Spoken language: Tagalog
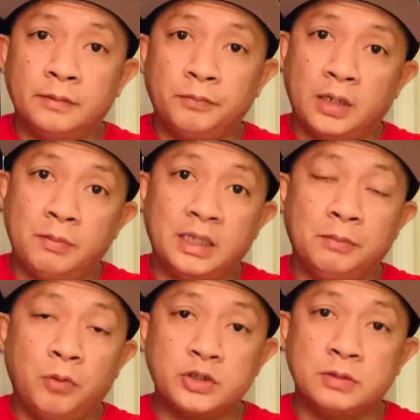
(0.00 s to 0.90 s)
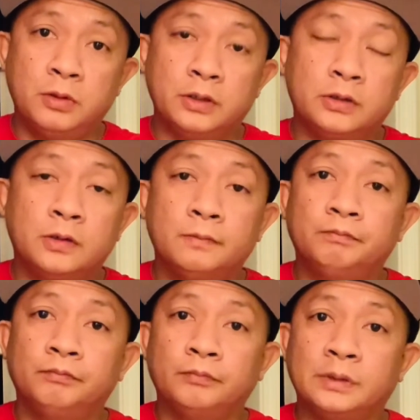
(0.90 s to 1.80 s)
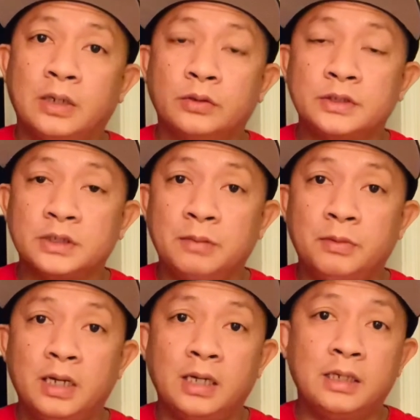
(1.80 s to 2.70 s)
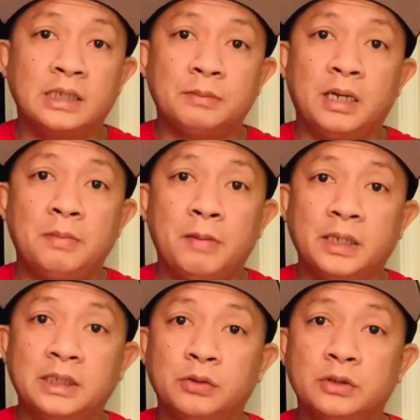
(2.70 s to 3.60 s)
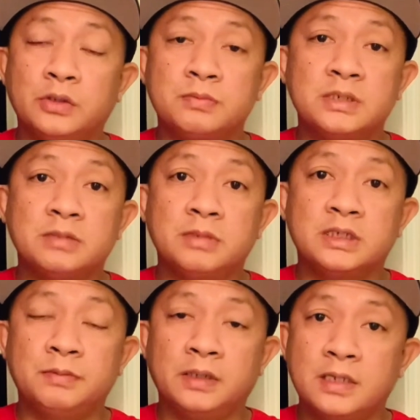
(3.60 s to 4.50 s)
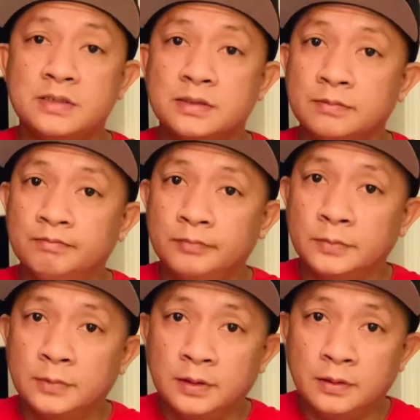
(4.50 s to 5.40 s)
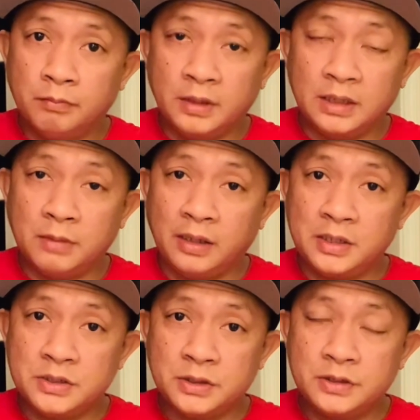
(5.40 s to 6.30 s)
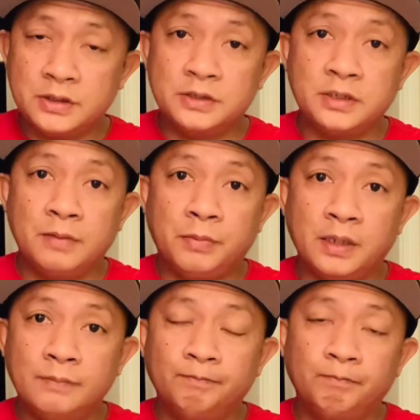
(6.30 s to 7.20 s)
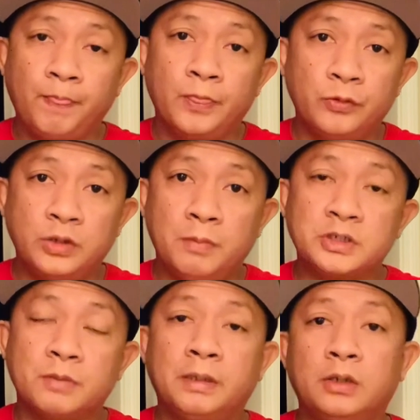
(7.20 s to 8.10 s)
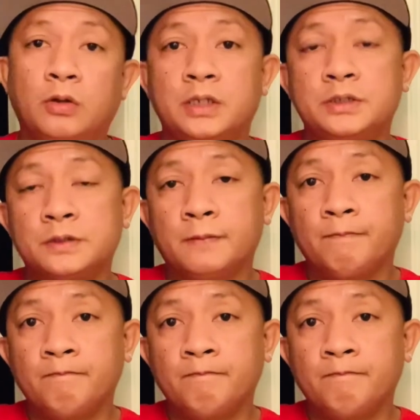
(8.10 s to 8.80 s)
para maging possible ito. Now, disclaimer lang ha, ah, lahat ng mga babanggitin ko dito is based in my experience, in my research, and syempre, to the best of my knowledge.